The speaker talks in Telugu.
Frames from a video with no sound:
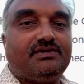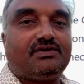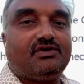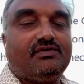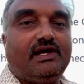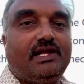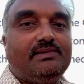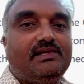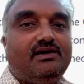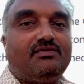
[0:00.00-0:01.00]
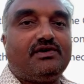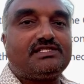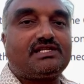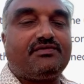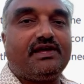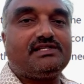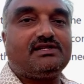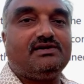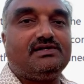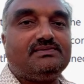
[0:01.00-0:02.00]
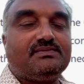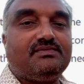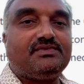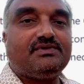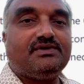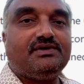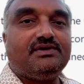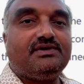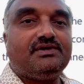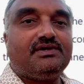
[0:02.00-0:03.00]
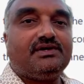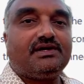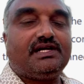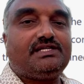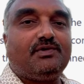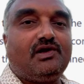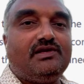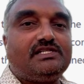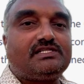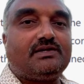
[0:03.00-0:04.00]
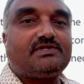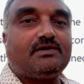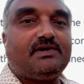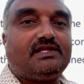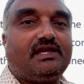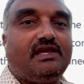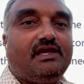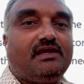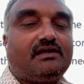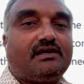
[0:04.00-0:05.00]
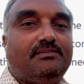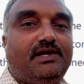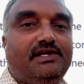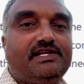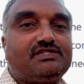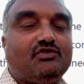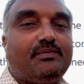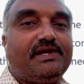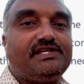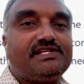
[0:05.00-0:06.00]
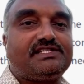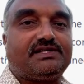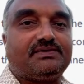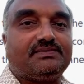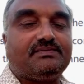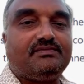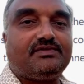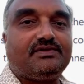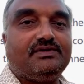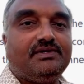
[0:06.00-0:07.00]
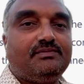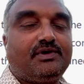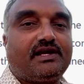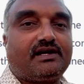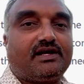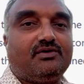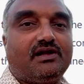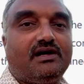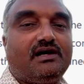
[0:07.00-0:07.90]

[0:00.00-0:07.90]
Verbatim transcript: రెండు వేల ఎనిమిదిలో ఫస్ట్ ఫేజ్లో గచ్చిబౌలి నుంచి శంషాబాద్కి కంప్లీట్ చేసి ఓపెన్ చేశారు ఇప్పుడు ఇక్కడ కూడా